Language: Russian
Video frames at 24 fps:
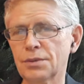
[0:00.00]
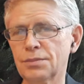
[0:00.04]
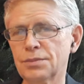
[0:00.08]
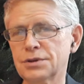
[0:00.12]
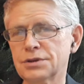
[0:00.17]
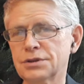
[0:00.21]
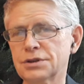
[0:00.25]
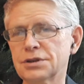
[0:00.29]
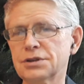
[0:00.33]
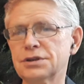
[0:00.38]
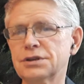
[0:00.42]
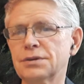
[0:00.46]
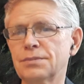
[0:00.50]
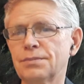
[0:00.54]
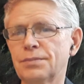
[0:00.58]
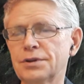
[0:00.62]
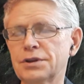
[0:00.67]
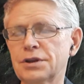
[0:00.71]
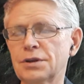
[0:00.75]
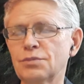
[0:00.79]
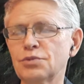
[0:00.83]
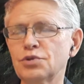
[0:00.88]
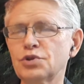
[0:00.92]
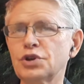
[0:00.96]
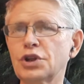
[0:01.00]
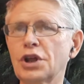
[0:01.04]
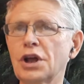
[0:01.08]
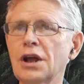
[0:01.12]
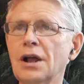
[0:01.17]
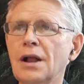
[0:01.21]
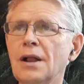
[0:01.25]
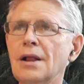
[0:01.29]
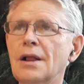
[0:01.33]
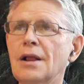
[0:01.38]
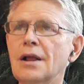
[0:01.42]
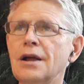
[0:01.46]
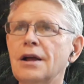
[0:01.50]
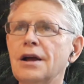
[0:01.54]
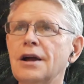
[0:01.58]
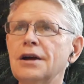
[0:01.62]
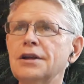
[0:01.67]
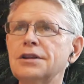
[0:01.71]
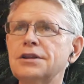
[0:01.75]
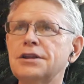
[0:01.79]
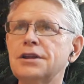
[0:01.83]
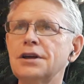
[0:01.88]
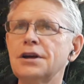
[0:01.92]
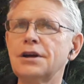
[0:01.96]
бизнеса? Потому что
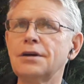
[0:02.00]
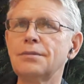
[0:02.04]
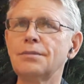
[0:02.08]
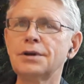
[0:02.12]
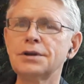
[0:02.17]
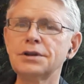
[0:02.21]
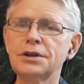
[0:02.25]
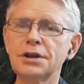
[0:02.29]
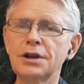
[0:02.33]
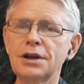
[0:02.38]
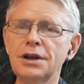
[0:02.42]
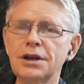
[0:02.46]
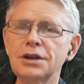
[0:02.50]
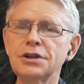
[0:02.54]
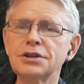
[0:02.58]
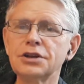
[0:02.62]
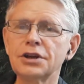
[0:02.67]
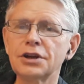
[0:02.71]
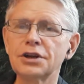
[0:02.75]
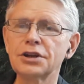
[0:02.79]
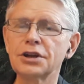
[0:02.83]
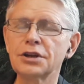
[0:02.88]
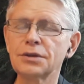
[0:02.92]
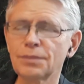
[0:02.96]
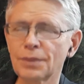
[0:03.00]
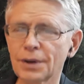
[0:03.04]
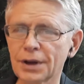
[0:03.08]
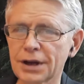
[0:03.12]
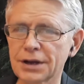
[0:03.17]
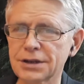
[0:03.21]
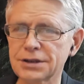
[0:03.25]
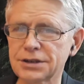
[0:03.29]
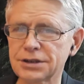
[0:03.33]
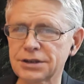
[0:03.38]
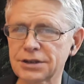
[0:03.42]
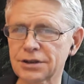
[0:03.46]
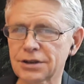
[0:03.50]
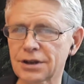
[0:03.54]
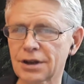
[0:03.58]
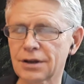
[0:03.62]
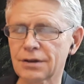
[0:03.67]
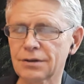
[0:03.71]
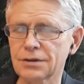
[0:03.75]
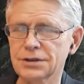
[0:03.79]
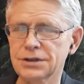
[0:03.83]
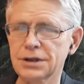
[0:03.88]
это модель интернет-магазина.